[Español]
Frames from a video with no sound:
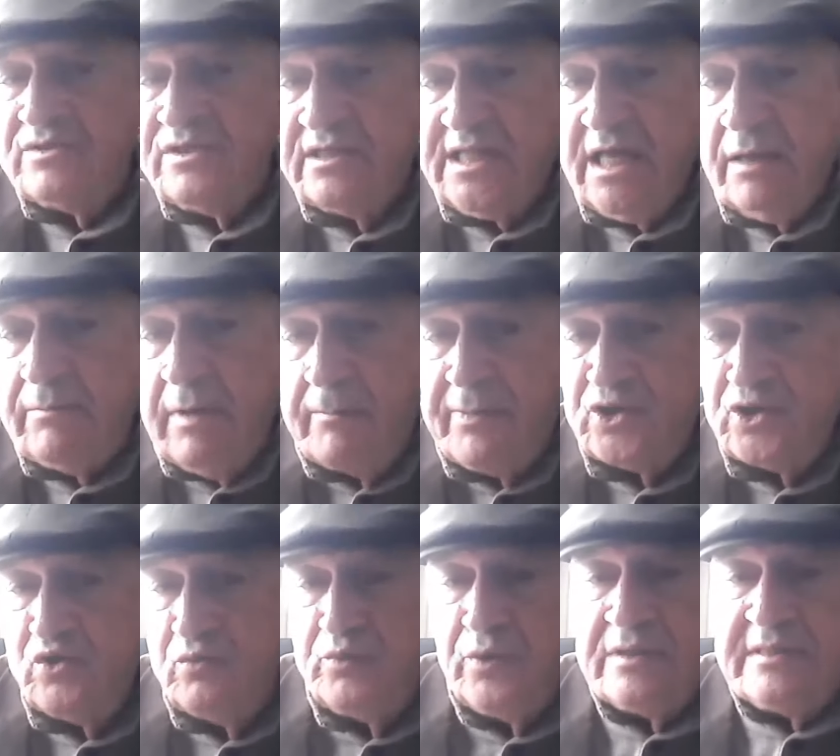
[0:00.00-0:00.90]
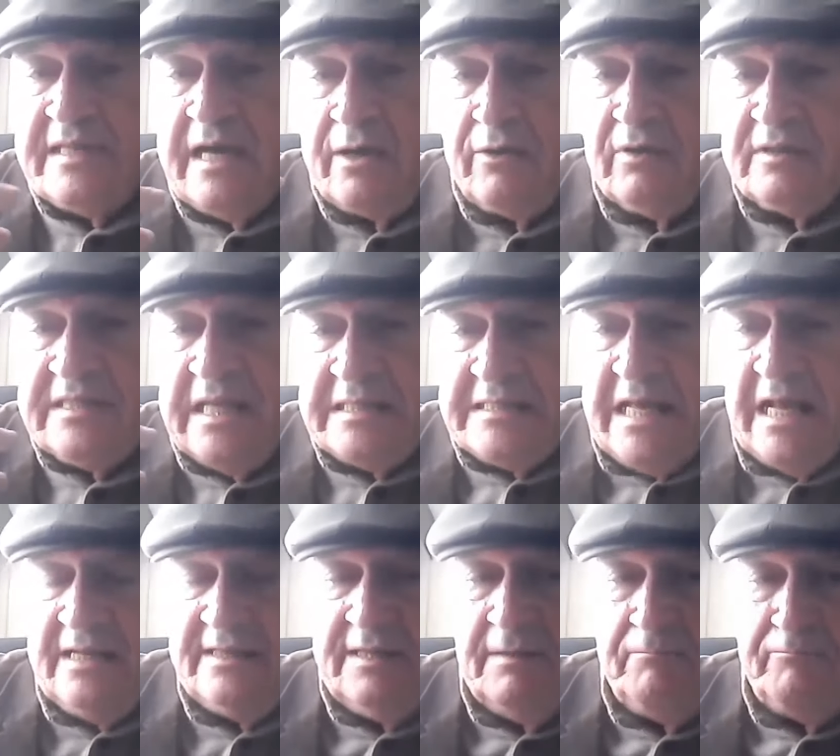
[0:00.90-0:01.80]
sistema presupuestario
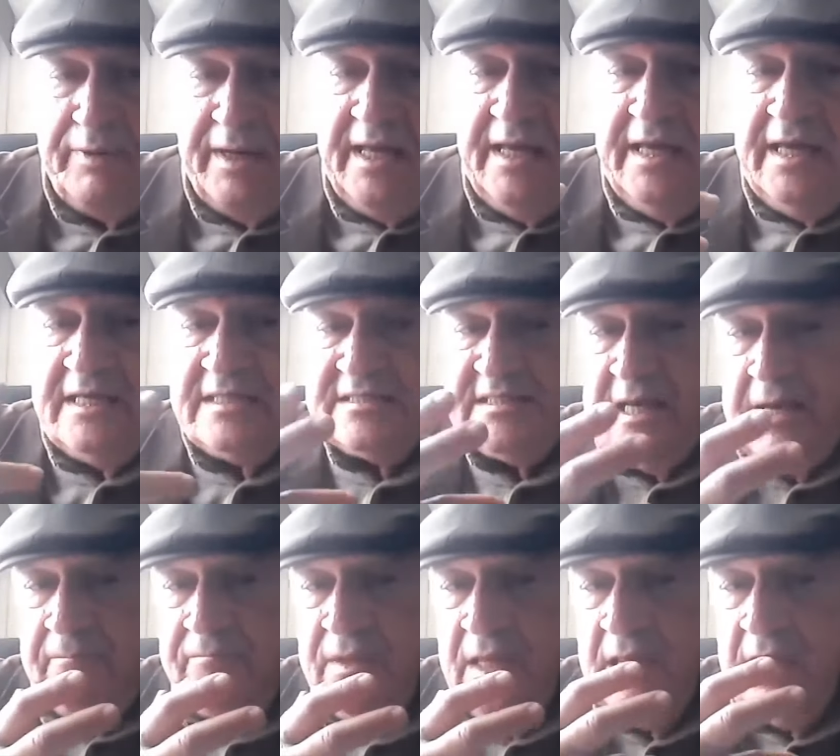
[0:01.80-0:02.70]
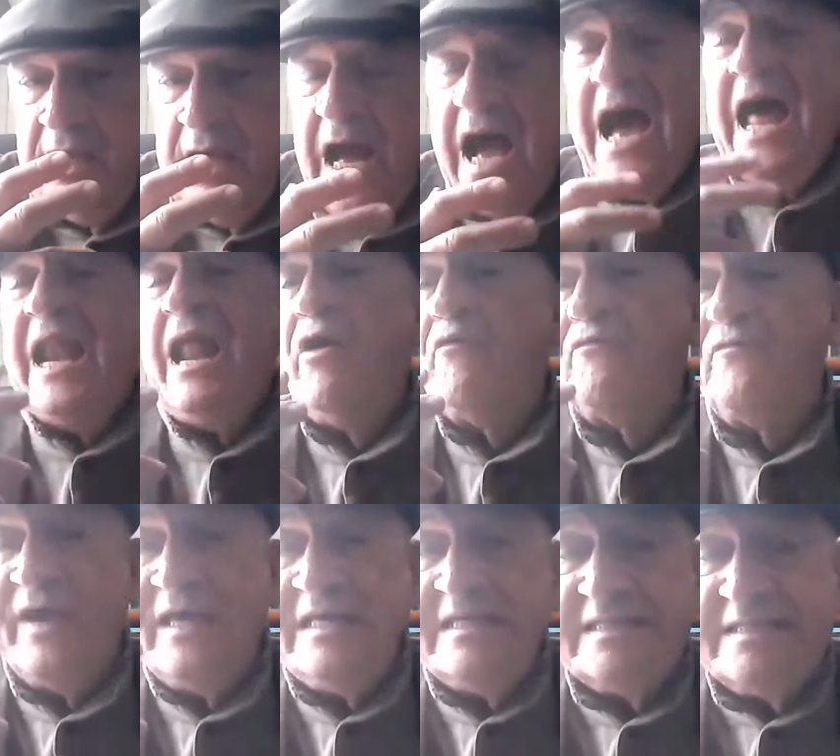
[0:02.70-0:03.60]
estatal de empresa, a la
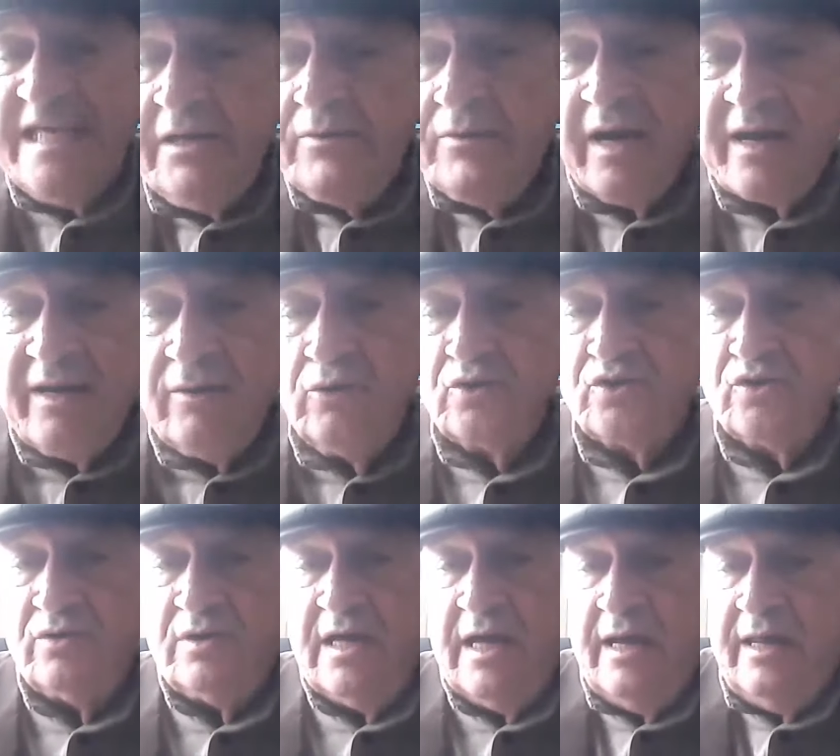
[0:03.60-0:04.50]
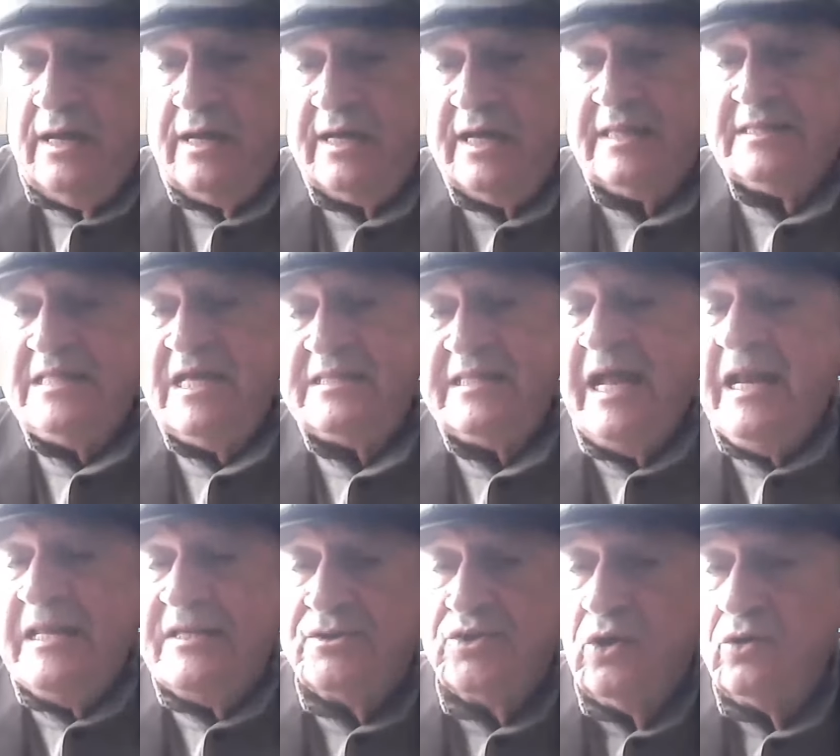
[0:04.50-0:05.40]
ofensiva revolucionaria que
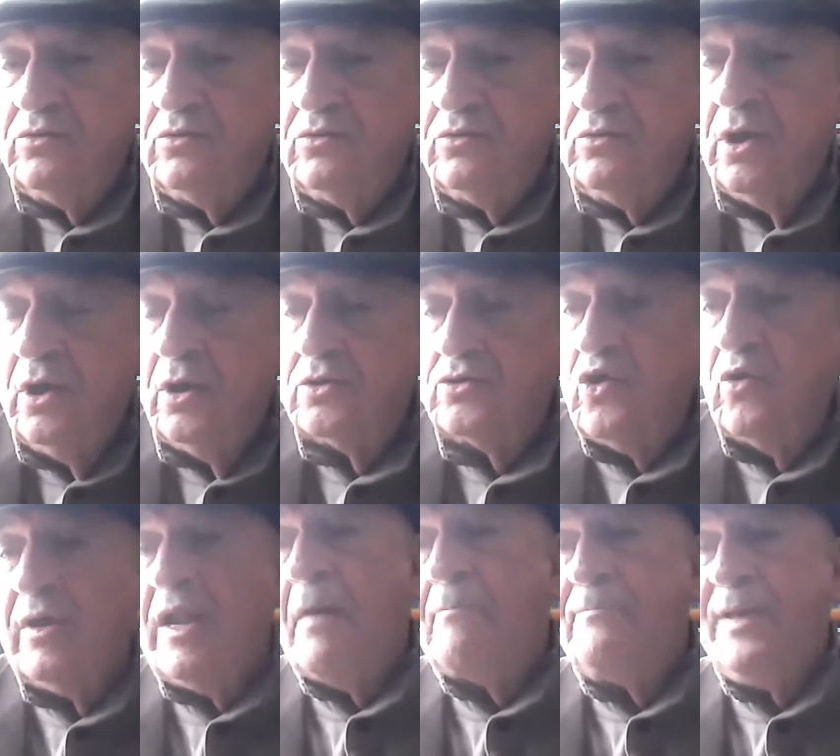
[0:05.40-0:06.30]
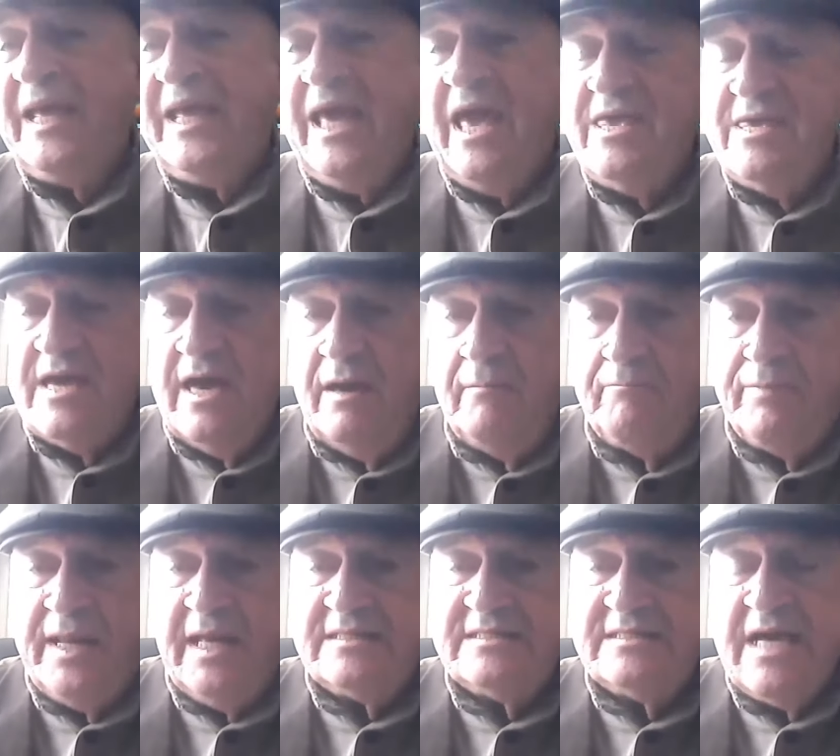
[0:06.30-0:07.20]
estatalizó todas las pequeñas
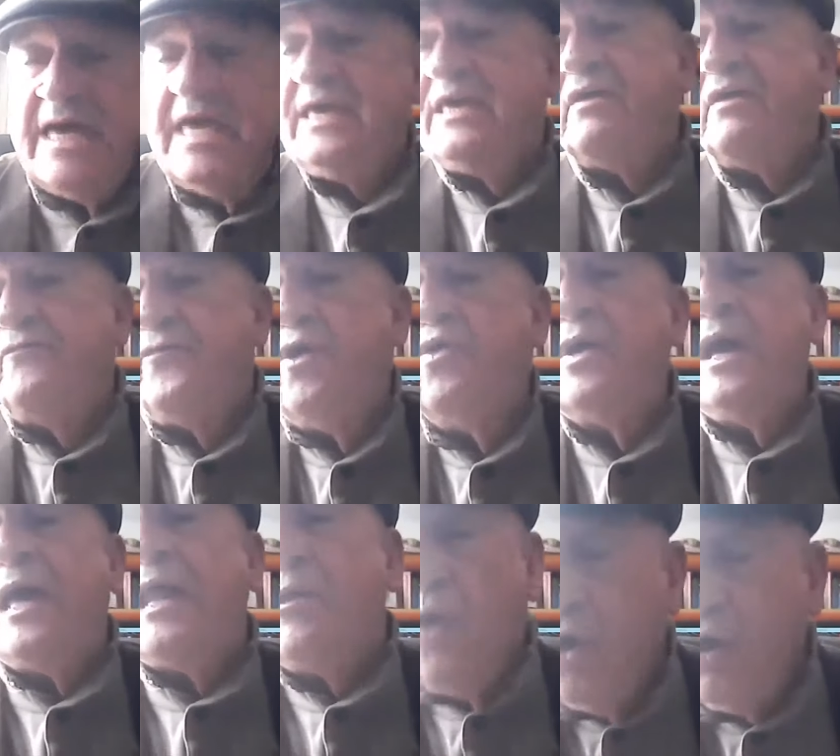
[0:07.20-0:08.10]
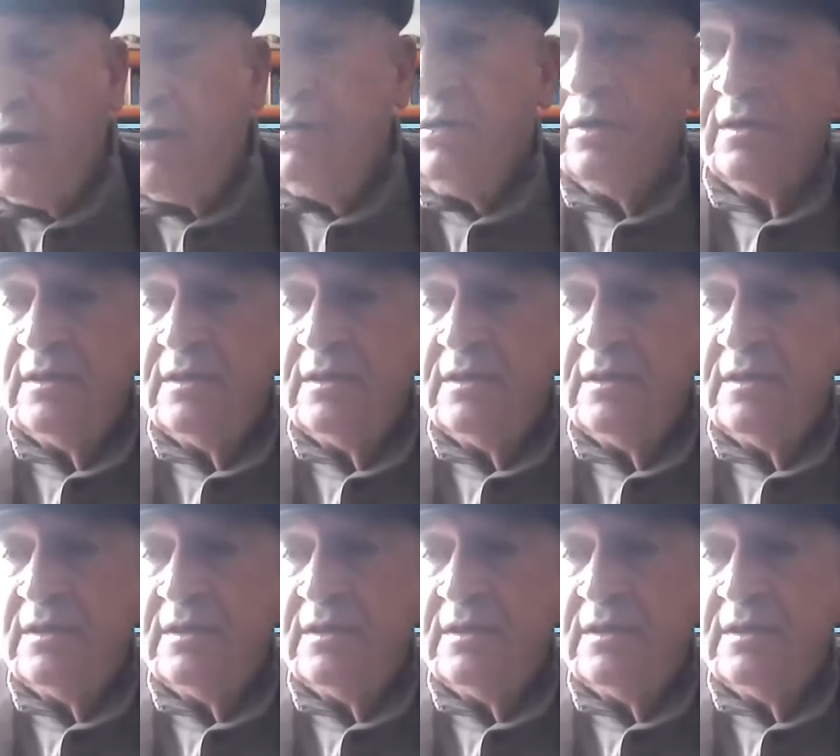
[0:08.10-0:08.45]
empresas y que fue un error,